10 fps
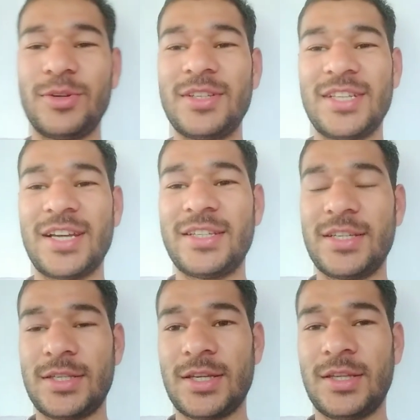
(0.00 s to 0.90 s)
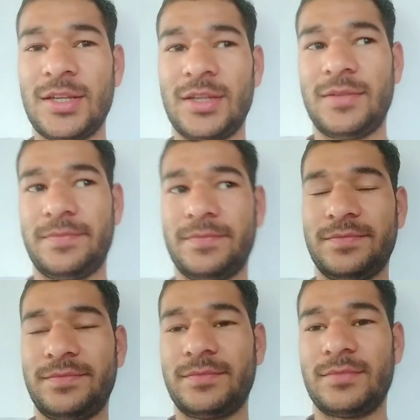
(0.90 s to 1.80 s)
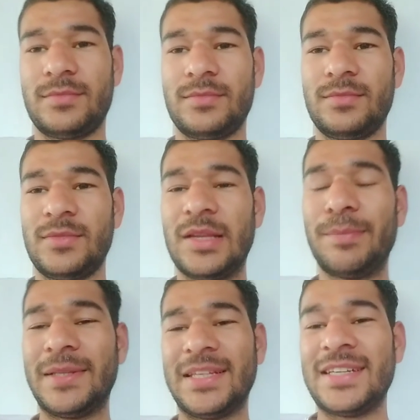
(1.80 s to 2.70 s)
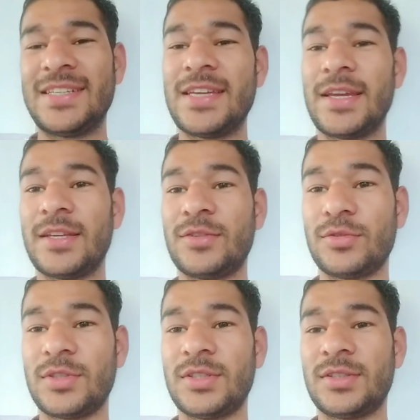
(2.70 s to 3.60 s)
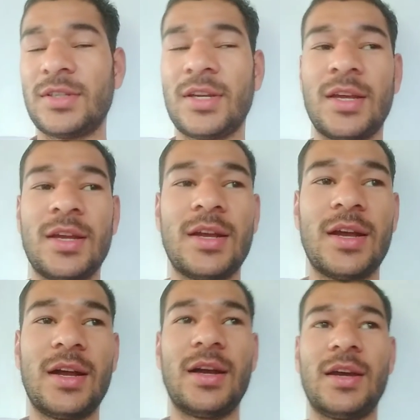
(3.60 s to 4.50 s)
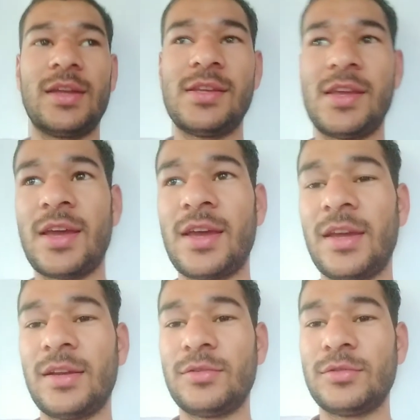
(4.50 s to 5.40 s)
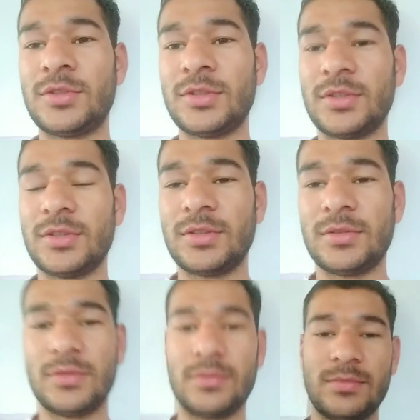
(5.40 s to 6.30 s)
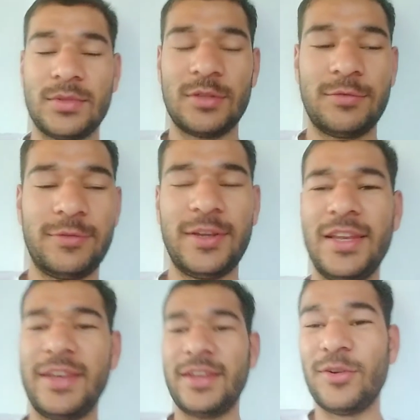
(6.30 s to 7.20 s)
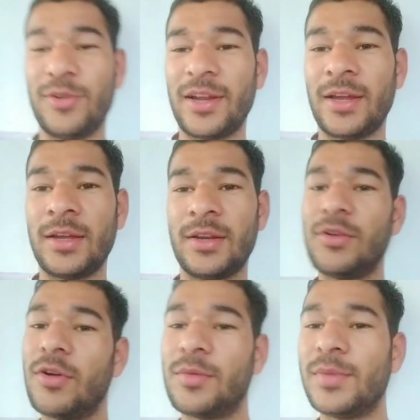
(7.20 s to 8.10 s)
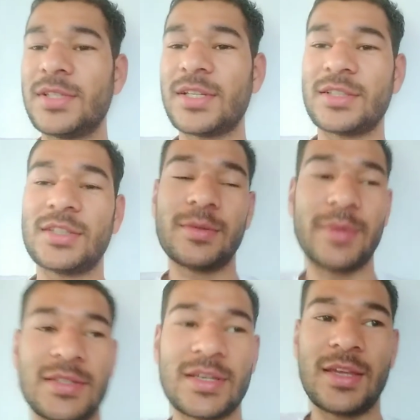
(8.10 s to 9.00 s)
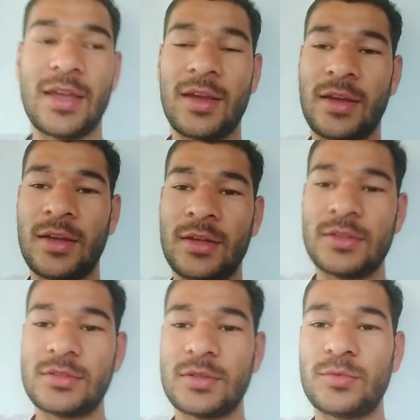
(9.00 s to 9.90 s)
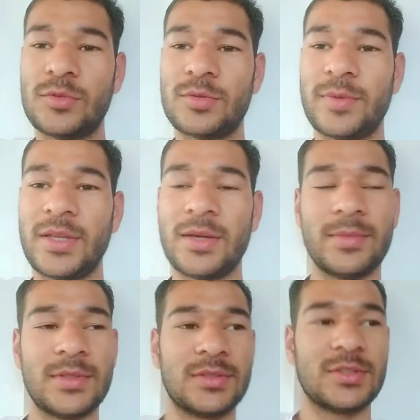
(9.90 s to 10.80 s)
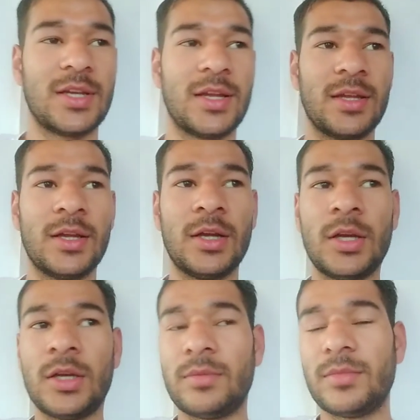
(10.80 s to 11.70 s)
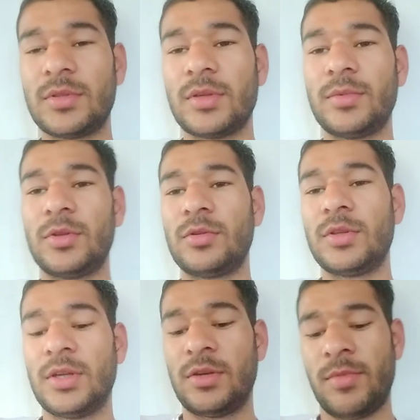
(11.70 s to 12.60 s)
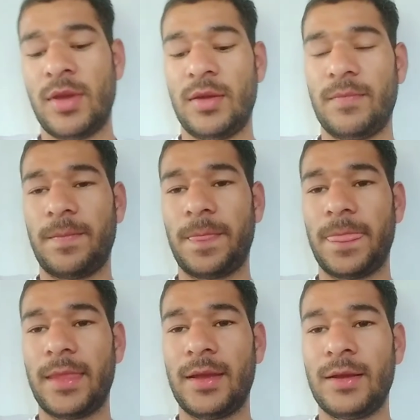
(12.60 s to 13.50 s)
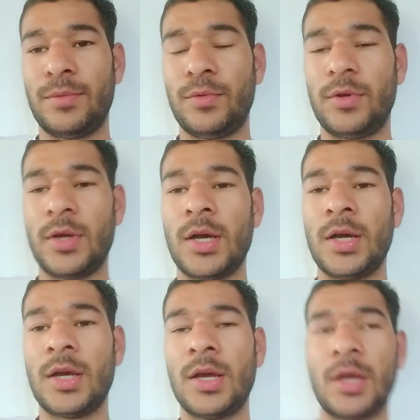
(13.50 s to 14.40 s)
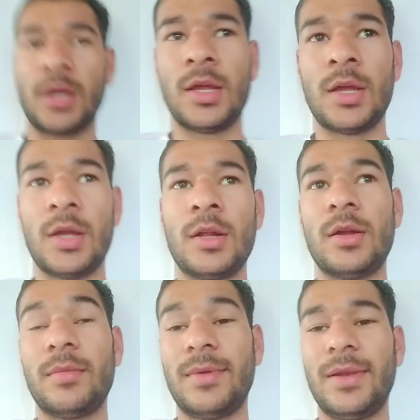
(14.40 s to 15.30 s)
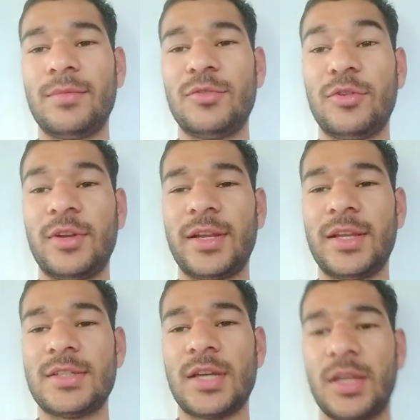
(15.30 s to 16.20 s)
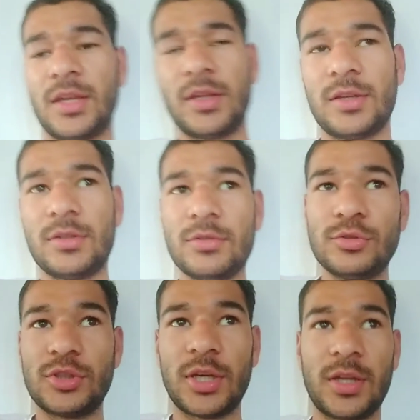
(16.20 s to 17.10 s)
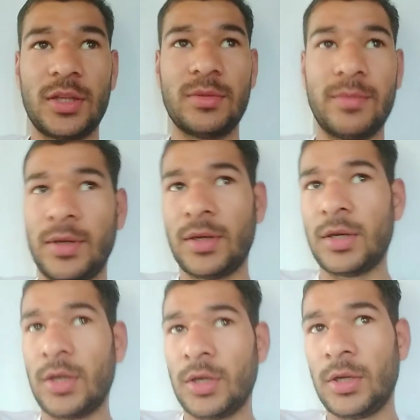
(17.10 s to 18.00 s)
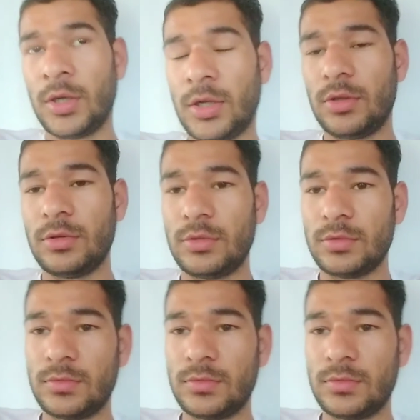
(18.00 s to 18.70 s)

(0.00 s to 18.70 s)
थोड़ी सी आई है ज़्यादा नहीं मतलब पता ही नहीं है कि सोजिश आई है कुछ मतलब फील नहीं हो रहा है नॉर्मल जैसा था वैसा ही है सब कुछ बढ़िया मस्त चला बस अच्छा, अभी थोड़ी देर में आप होना पल्लम तोड़ने के लिए जाएंगे दूसरे खेत में तो